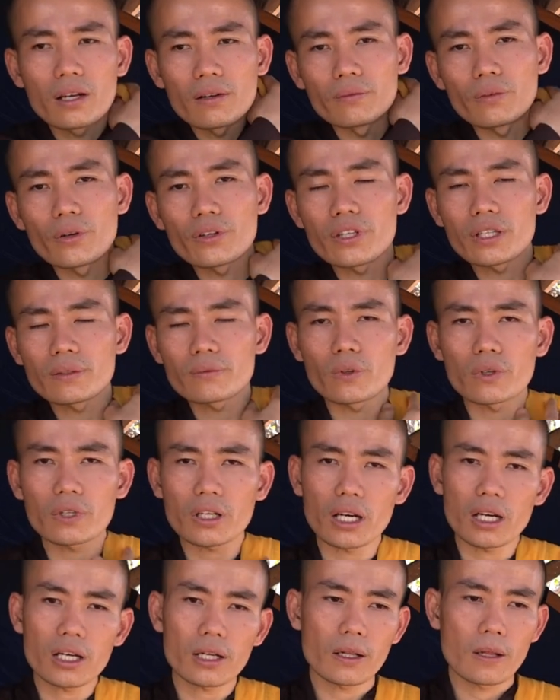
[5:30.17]
vô duyên vô
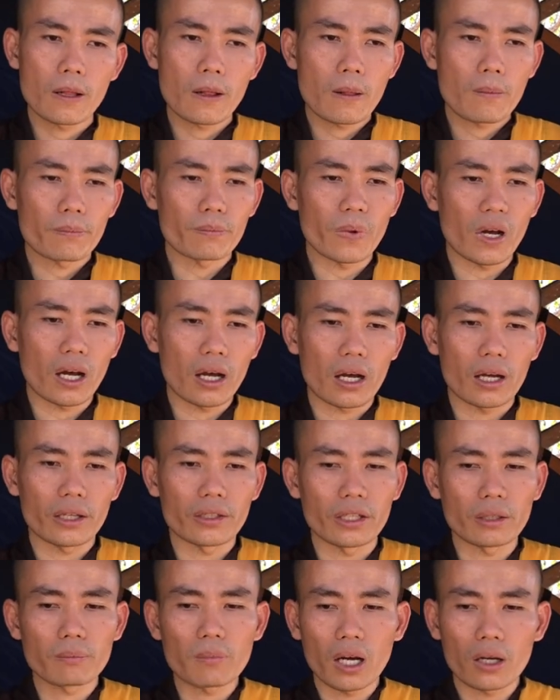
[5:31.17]
cớ mà
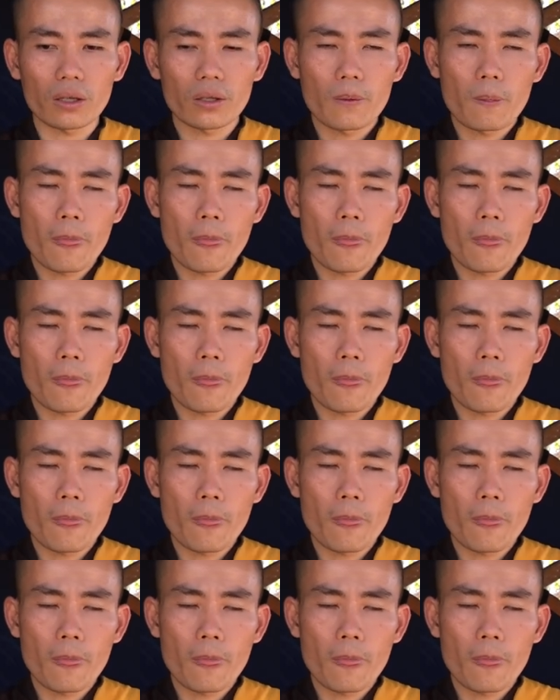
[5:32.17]
những bậc